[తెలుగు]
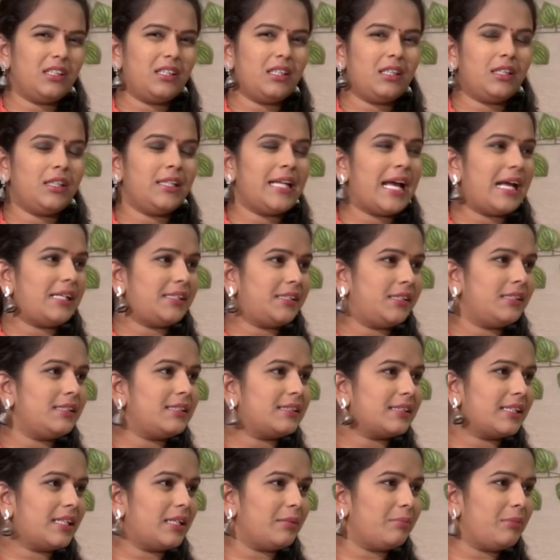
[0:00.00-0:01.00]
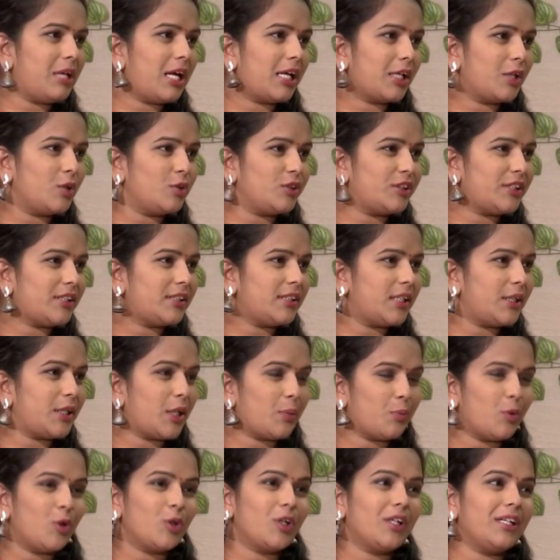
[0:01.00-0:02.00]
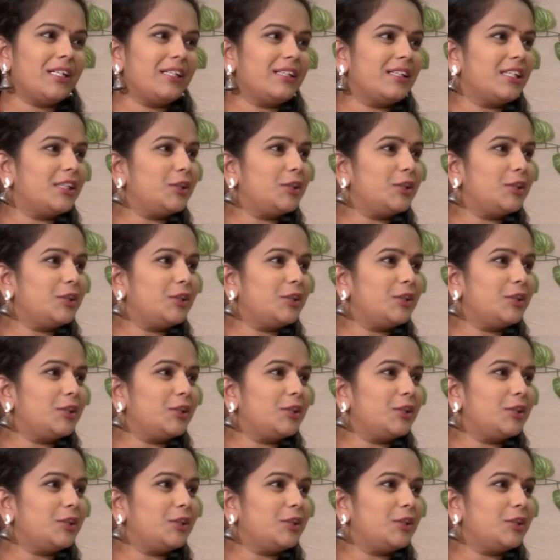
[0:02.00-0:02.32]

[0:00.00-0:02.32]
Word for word: అంటే న్యాచురల్ స్క్రబ్ లాగా యూస్ చేస్తారు టమాటో ఇంకా